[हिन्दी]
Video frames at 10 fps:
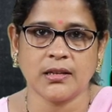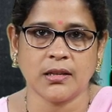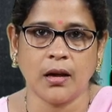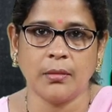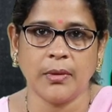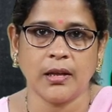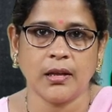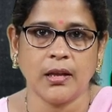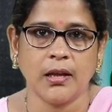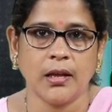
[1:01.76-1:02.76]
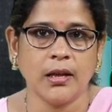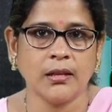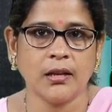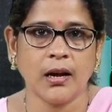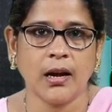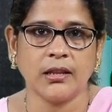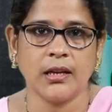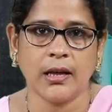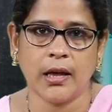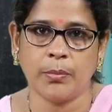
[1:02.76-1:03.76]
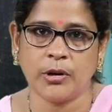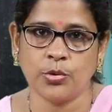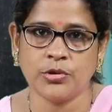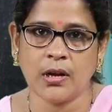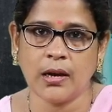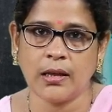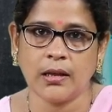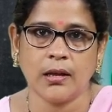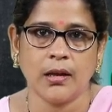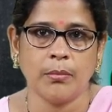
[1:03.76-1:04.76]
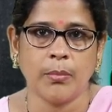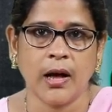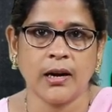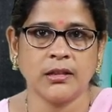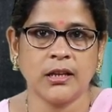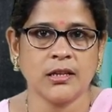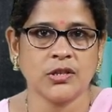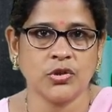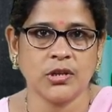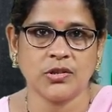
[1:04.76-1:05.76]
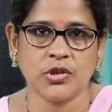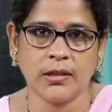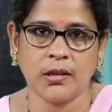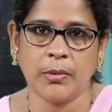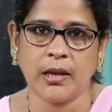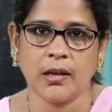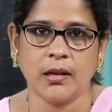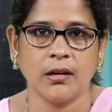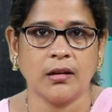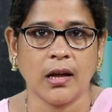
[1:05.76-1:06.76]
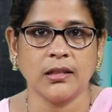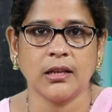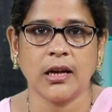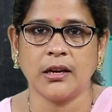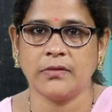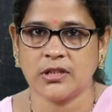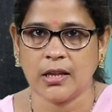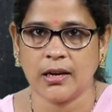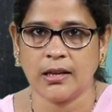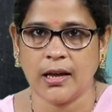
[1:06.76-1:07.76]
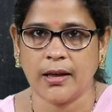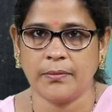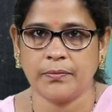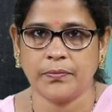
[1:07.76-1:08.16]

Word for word: राजस्थान में इंदिरा गांधी नहर परियोजना ने भारत के सिंचित क्षेत्र में क्रांतिकारी विस्तार किया है